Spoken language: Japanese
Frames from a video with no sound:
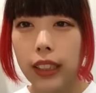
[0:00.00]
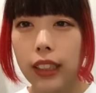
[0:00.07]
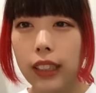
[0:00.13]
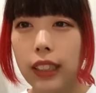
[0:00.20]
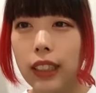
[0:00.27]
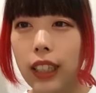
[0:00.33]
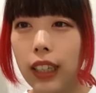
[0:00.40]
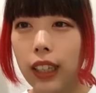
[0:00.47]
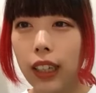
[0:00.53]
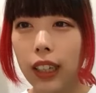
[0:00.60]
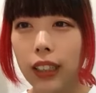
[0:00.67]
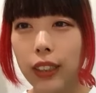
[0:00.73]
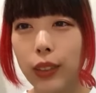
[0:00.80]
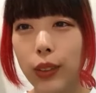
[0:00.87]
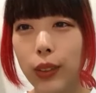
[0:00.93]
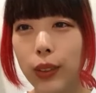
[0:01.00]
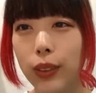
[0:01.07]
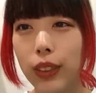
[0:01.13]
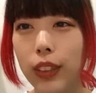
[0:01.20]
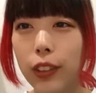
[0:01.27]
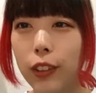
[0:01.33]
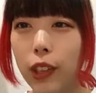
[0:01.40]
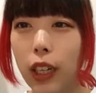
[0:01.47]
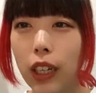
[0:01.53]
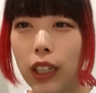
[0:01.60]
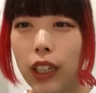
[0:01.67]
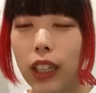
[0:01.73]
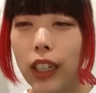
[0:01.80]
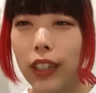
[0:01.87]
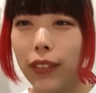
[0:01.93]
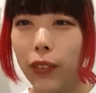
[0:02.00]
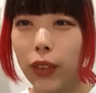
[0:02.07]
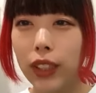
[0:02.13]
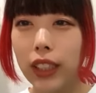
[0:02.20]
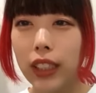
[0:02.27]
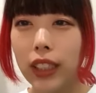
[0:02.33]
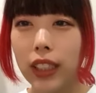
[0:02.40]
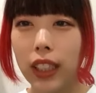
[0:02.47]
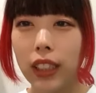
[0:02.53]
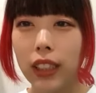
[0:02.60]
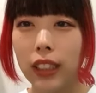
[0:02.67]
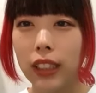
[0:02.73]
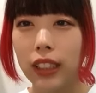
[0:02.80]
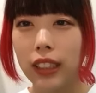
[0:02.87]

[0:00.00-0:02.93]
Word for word: じじいだからそろそろ寝るわあおじいちゃん